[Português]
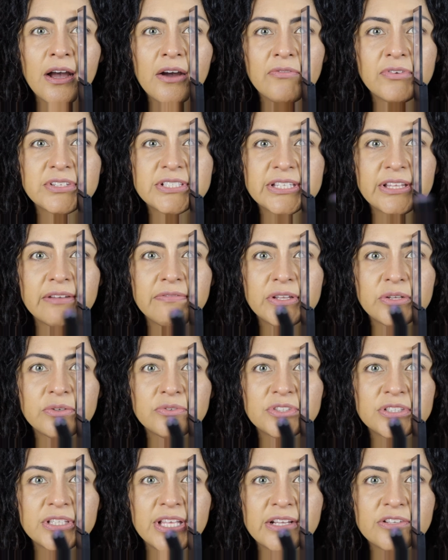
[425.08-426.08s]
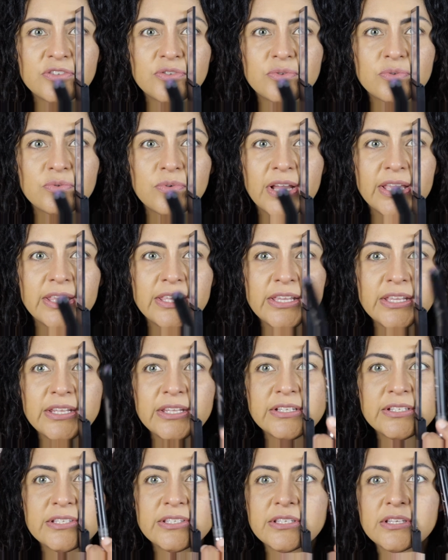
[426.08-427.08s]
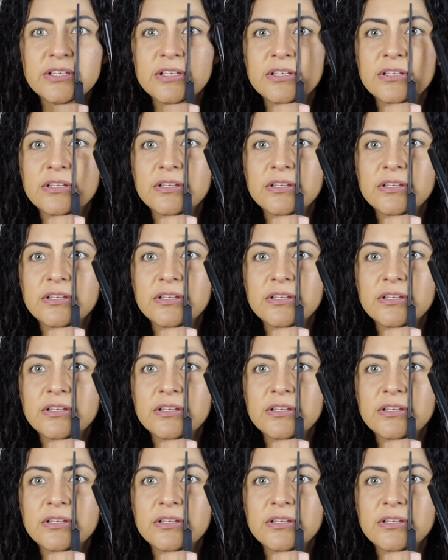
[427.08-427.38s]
você tá vendo onde tá a sua íris?